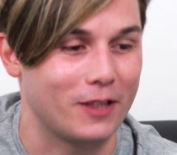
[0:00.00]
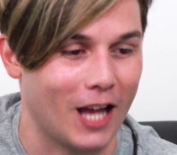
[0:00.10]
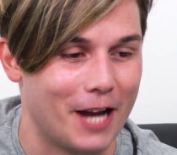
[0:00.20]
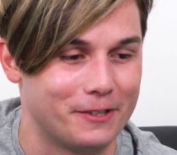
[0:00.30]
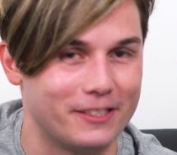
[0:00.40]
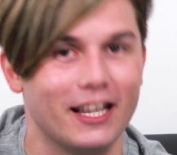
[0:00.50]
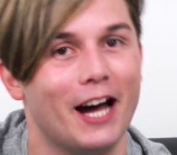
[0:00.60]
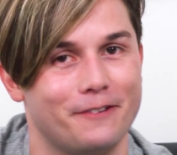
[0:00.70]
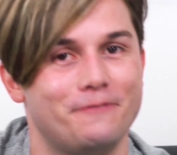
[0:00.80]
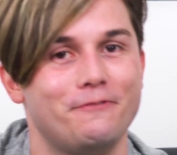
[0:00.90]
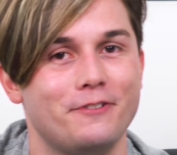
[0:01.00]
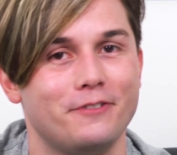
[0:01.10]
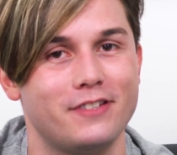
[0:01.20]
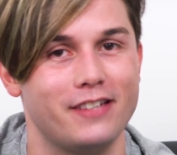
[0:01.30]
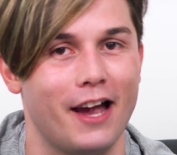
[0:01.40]
Claro, claro foi
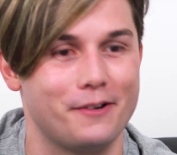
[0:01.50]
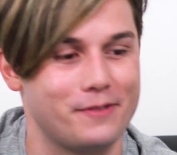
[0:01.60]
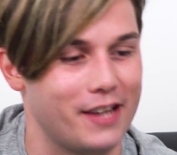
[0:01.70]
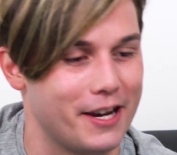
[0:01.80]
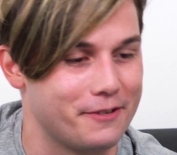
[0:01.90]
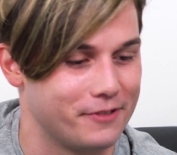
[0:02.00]
o Psycho, Psycho